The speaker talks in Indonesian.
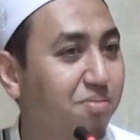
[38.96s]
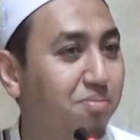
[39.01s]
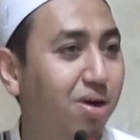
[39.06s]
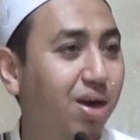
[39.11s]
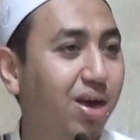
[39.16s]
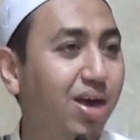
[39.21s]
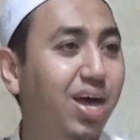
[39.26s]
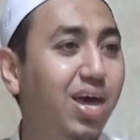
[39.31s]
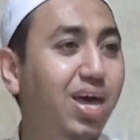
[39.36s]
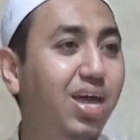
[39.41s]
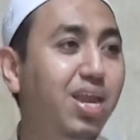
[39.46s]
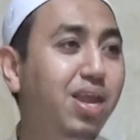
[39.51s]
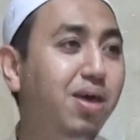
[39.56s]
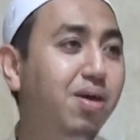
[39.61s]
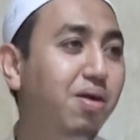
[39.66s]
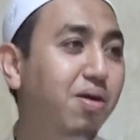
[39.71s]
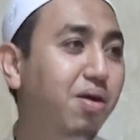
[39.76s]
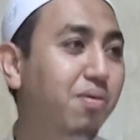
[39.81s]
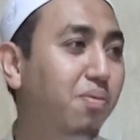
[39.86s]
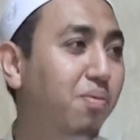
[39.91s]

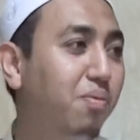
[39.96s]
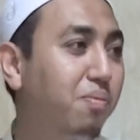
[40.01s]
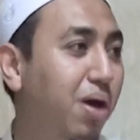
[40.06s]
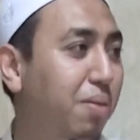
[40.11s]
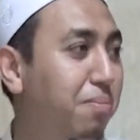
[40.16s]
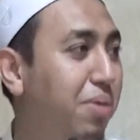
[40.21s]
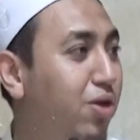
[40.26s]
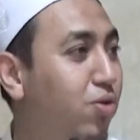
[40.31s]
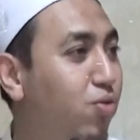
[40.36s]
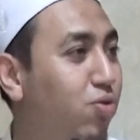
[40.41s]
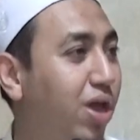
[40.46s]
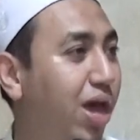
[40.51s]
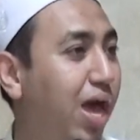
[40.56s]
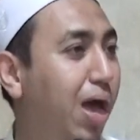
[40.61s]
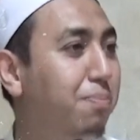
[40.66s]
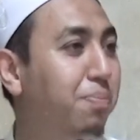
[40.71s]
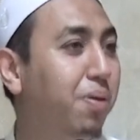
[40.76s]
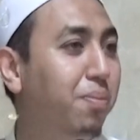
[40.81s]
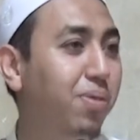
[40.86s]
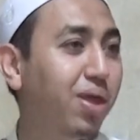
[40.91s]
Makanya mak maduna
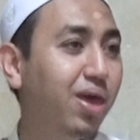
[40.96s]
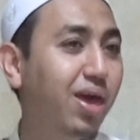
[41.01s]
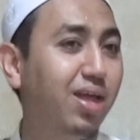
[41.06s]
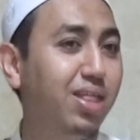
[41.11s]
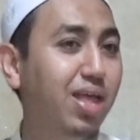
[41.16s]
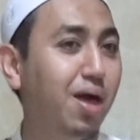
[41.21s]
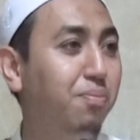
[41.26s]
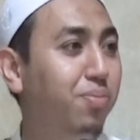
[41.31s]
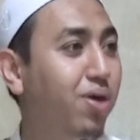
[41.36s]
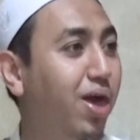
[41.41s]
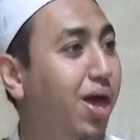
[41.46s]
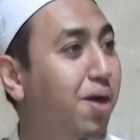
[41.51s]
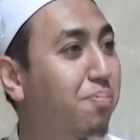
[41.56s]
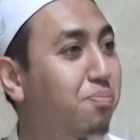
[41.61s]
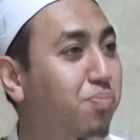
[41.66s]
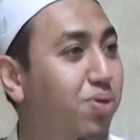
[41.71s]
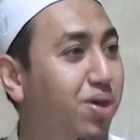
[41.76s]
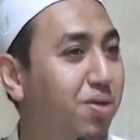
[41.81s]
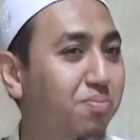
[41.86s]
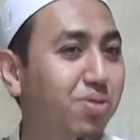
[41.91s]
habib mereka tabi
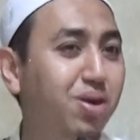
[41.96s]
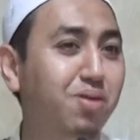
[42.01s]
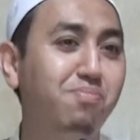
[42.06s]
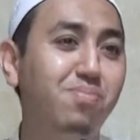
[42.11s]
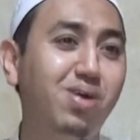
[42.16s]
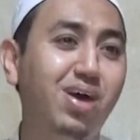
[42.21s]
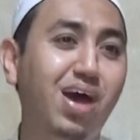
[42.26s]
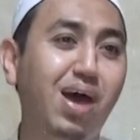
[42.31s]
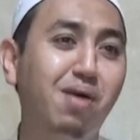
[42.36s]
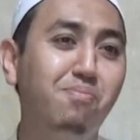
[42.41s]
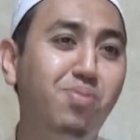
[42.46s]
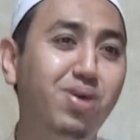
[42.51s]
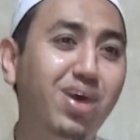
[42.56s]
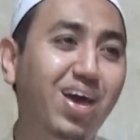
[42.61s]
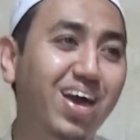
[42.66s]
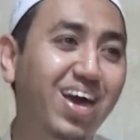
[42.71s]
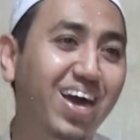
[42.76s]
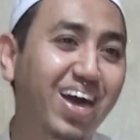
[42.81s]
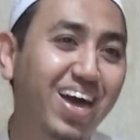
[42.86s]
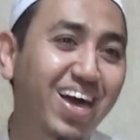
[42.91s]
abi berma abi
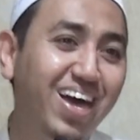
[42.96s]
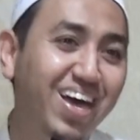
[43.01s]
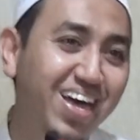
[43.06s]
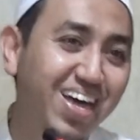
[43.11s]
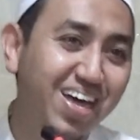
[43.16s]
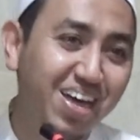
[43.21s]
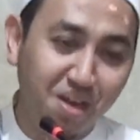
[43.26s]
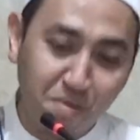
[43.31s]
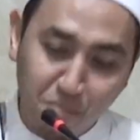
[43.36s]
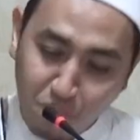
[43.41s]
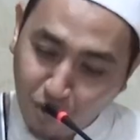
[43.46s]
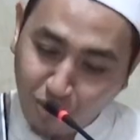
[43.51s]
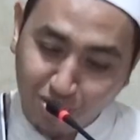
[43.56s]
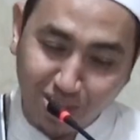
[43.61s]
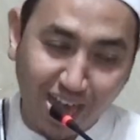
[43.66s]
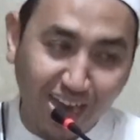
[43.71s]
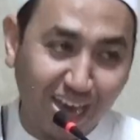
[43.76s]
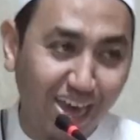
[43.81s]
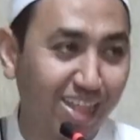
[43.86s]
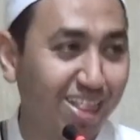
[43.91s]
agak mau
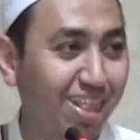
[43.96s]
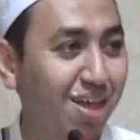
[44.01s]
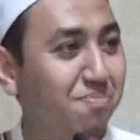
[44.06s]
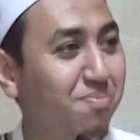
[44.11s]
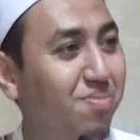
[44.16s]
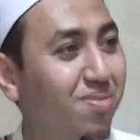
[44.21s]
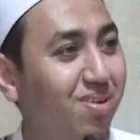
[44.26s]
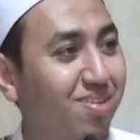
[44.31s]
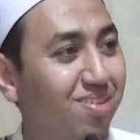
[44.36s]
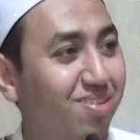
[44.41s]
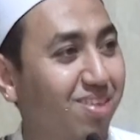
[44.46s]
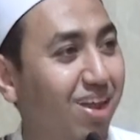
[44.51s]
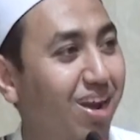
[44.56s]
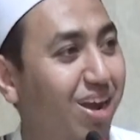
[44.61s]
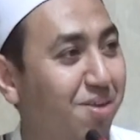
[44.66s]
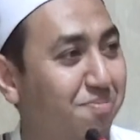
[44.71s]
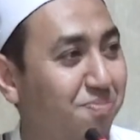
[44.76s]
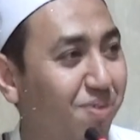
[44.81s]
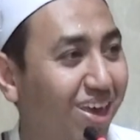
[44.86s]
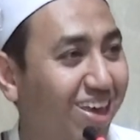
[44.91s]
cagetap
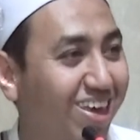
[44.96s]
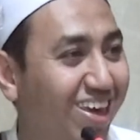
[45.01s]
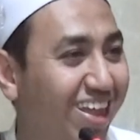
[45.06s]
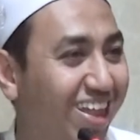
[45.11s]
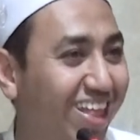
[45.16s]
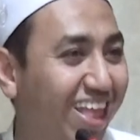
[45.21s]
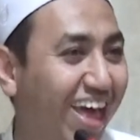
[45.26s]
celep kita